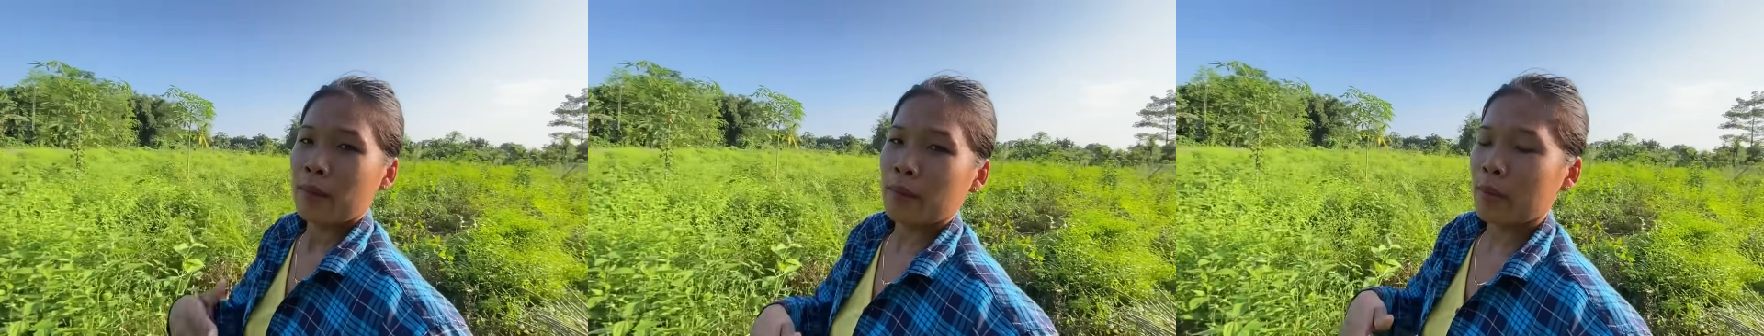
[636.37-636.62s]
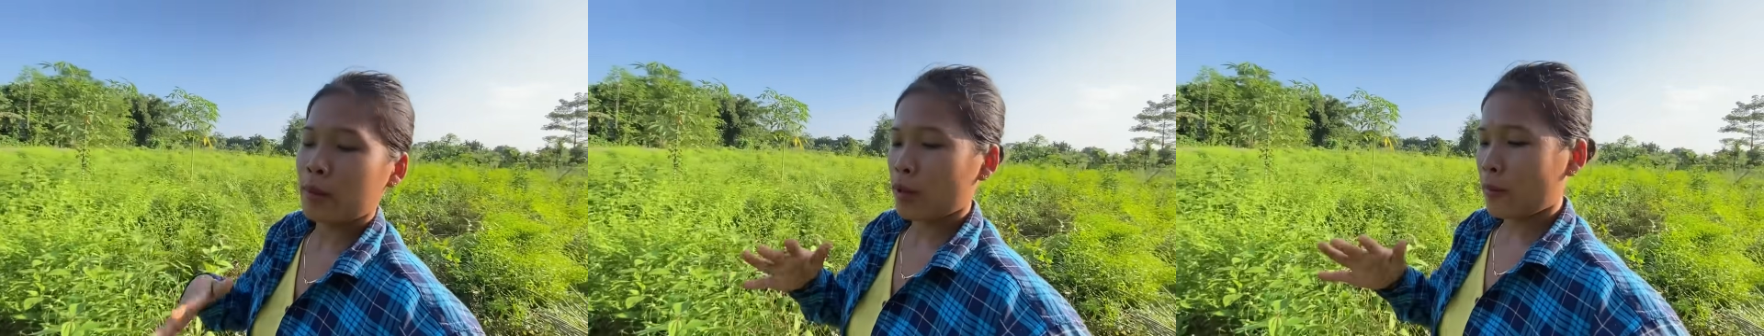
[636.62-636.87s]

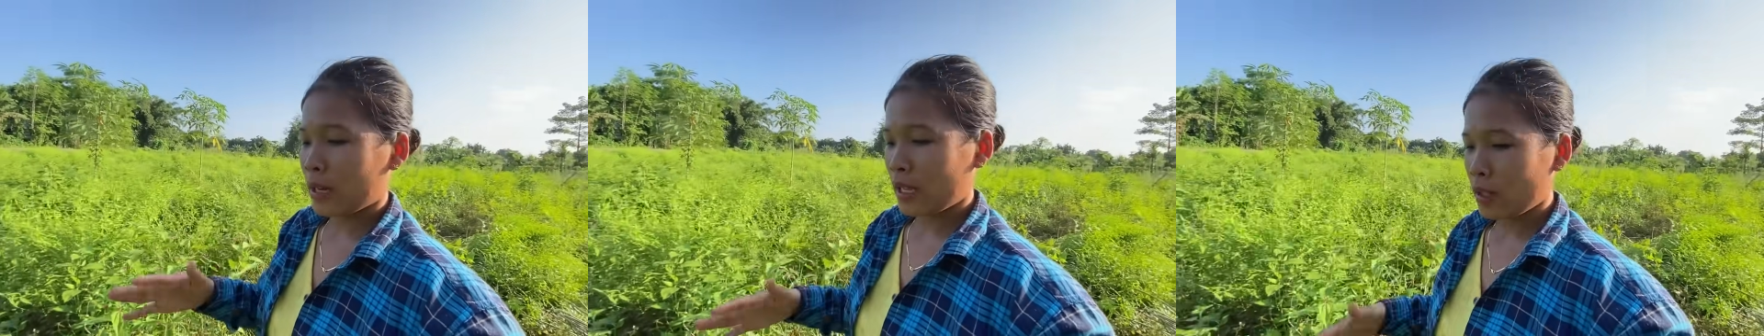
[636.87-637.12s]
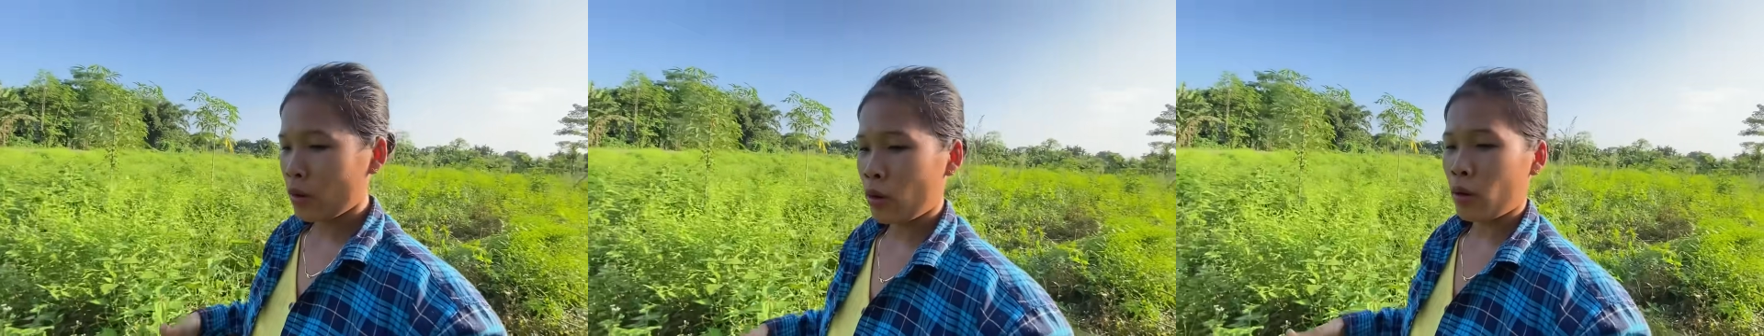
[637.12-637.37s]
मैं वीडियो
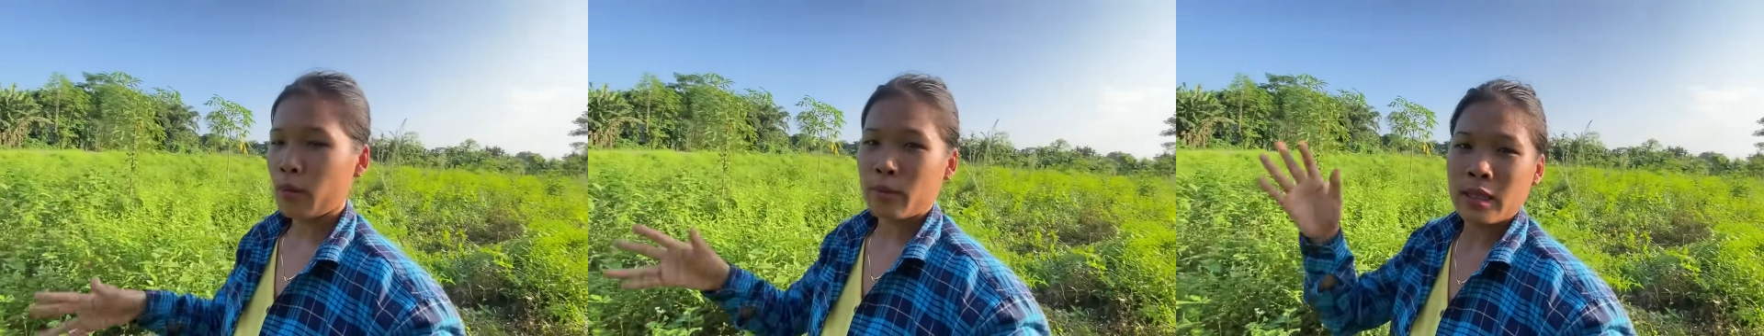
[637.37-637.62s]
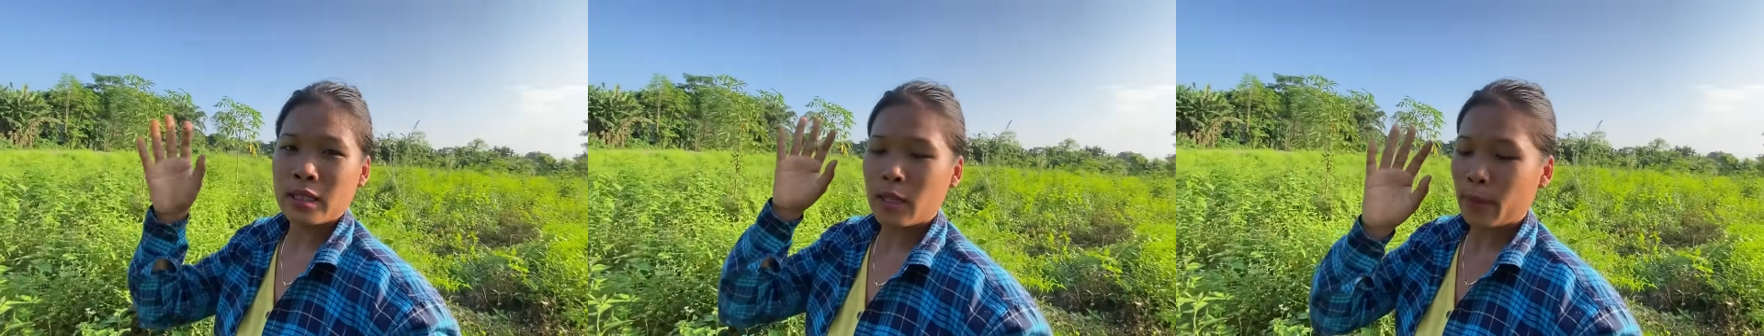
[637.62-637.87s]
बनाती हूँ और
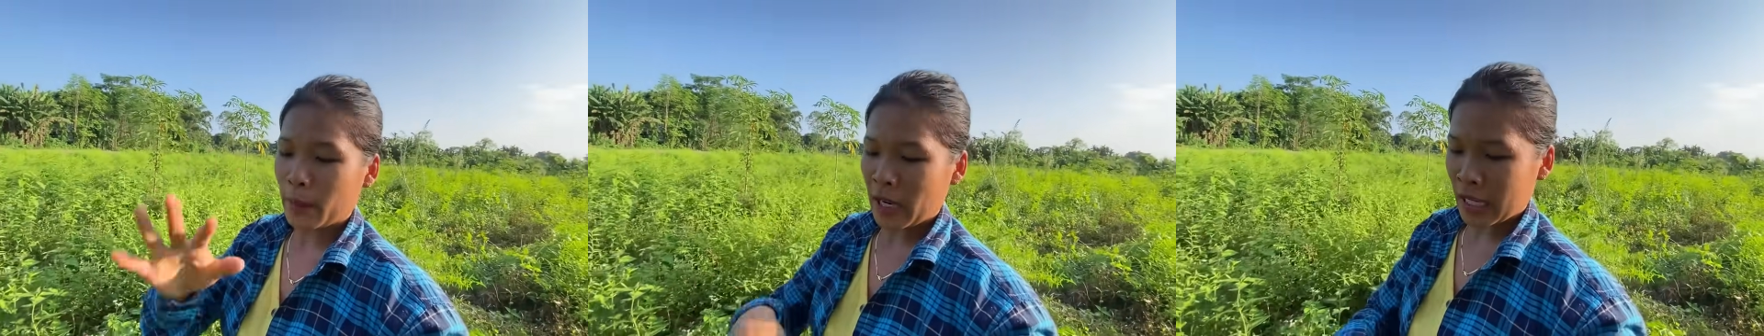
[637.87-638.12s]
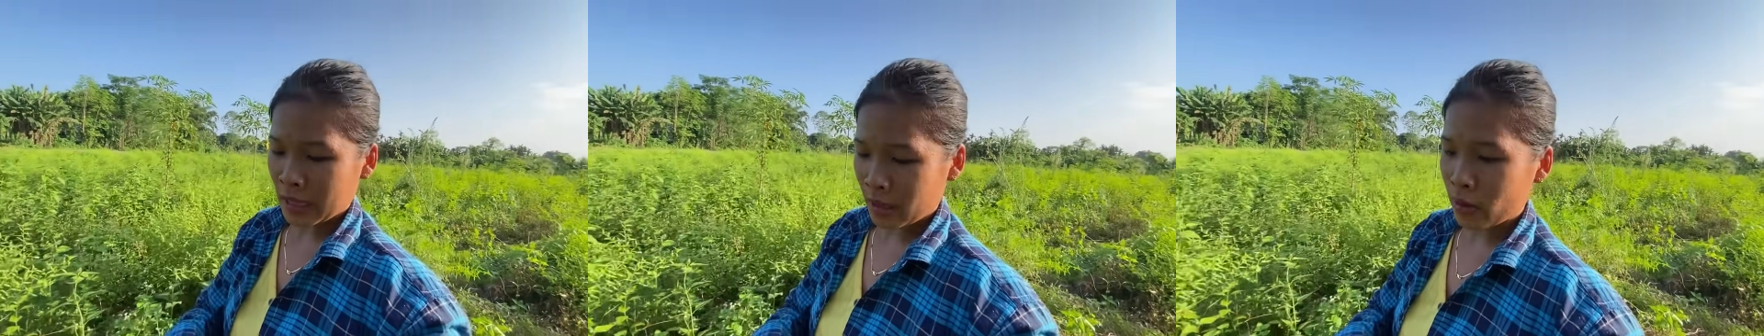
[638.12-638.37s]
मैं जब
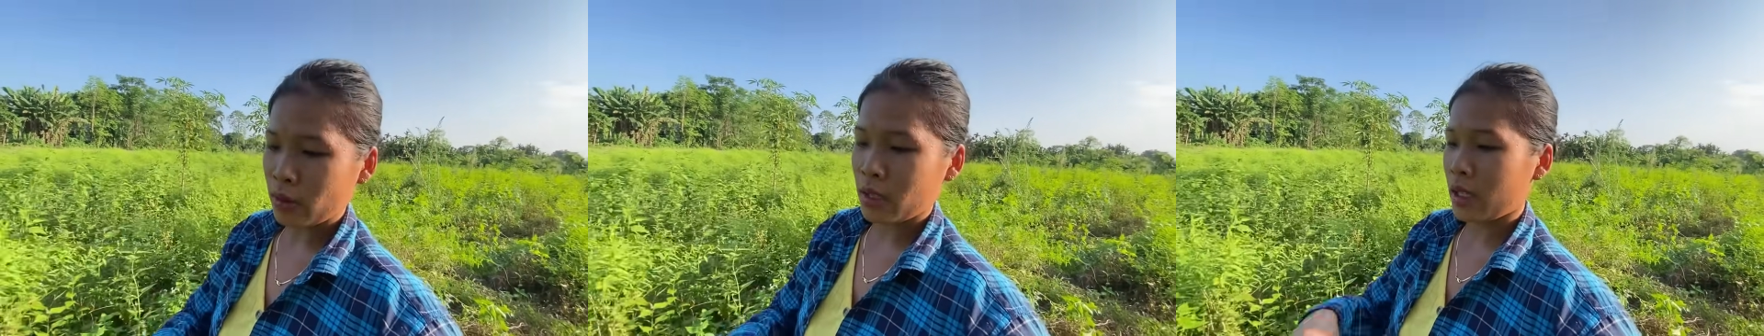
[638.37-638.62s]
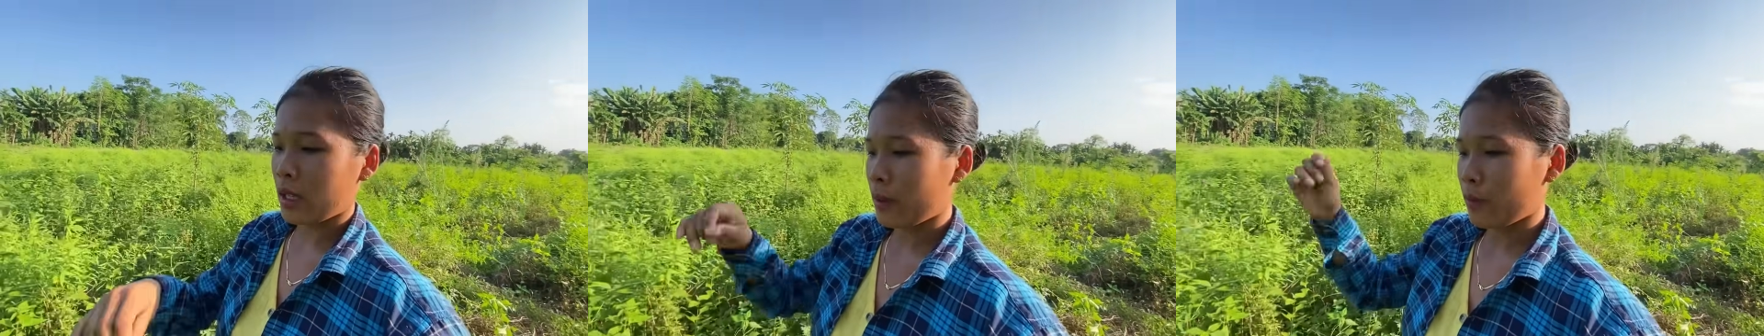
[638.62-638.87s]
खाती हूँ
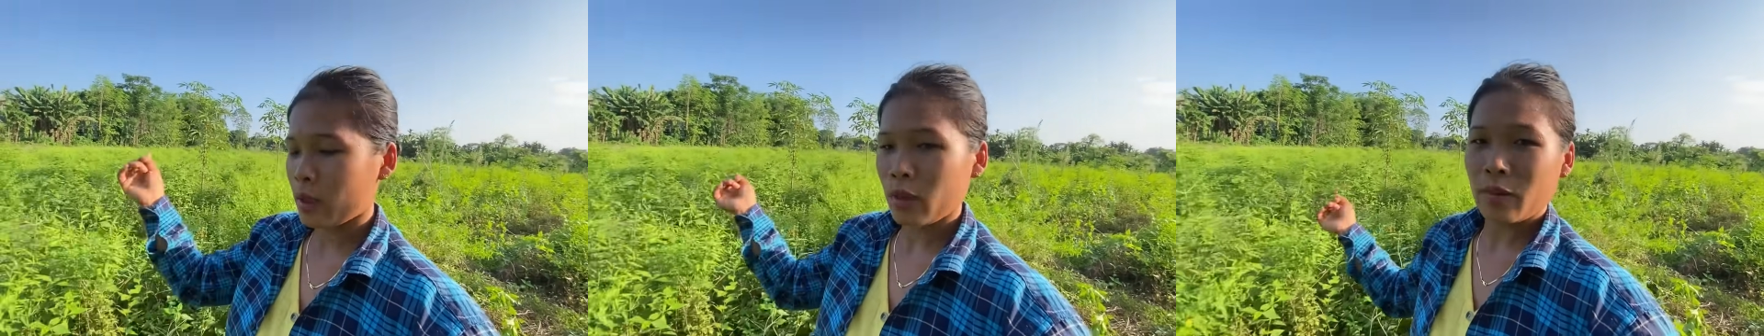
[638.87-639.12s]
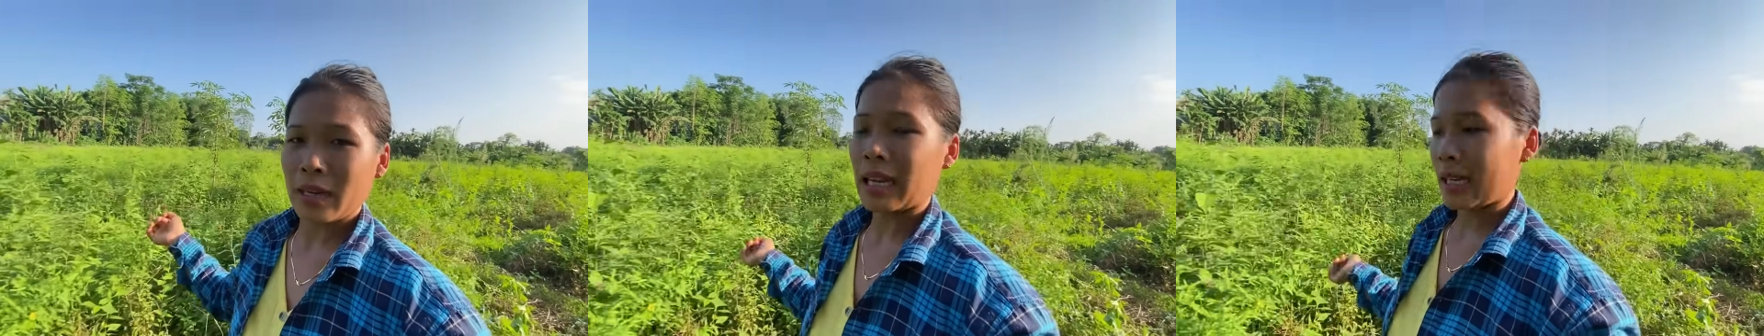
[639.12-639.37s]
दीदी
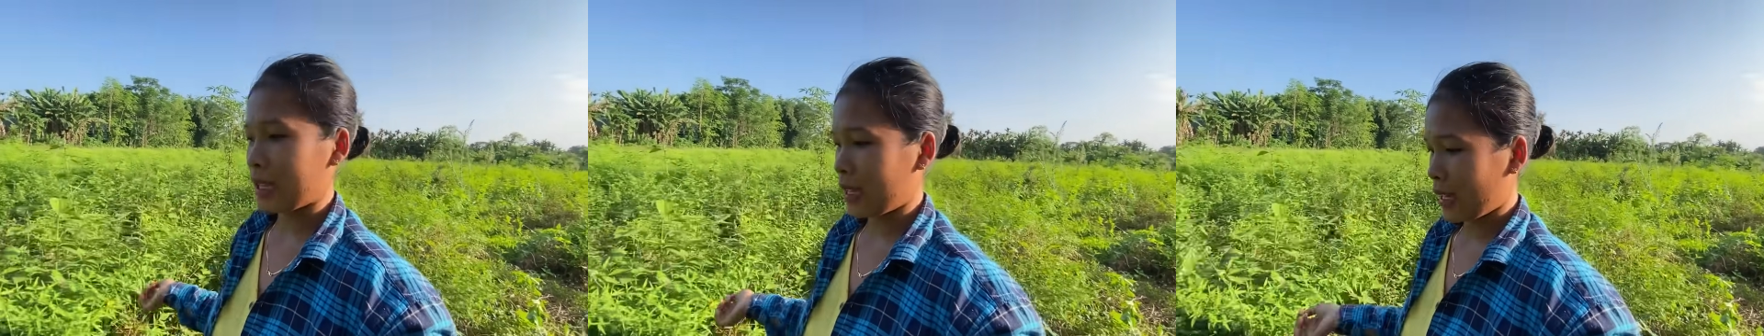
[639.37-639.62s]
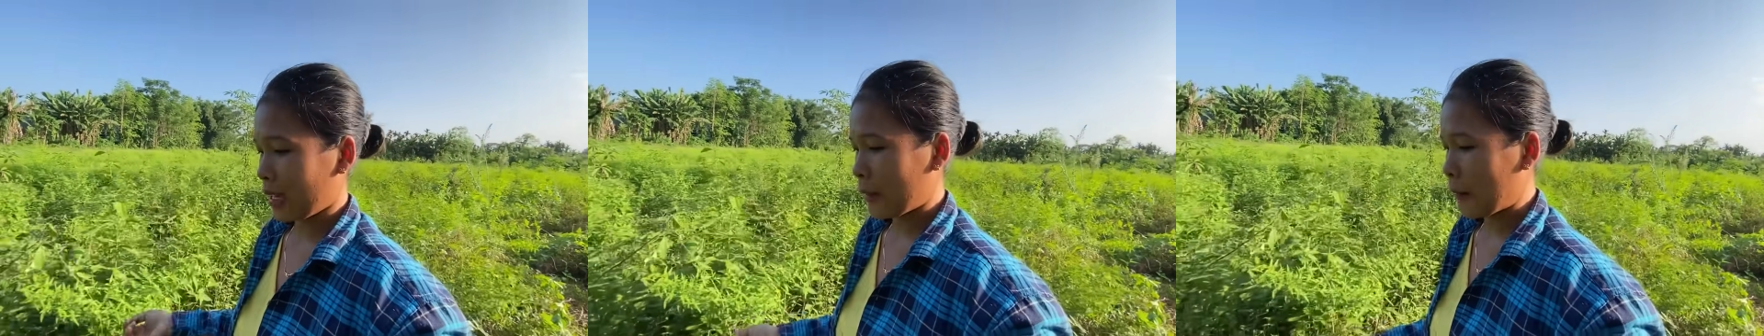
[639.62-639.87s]
वीडियो बना लेती है